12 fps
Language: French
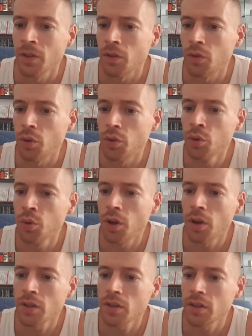de New
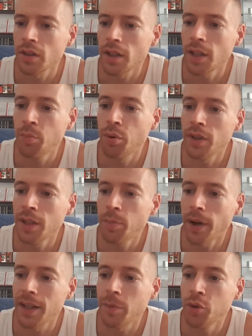Earth, épaulé
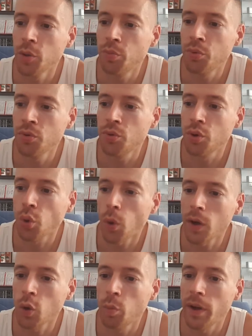par les biopuces de
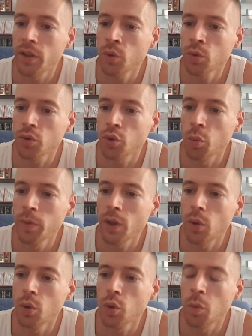trois compagnons tombés
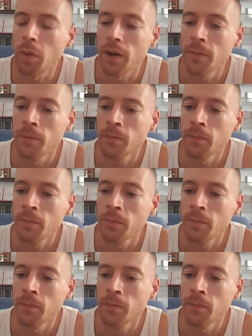au combat.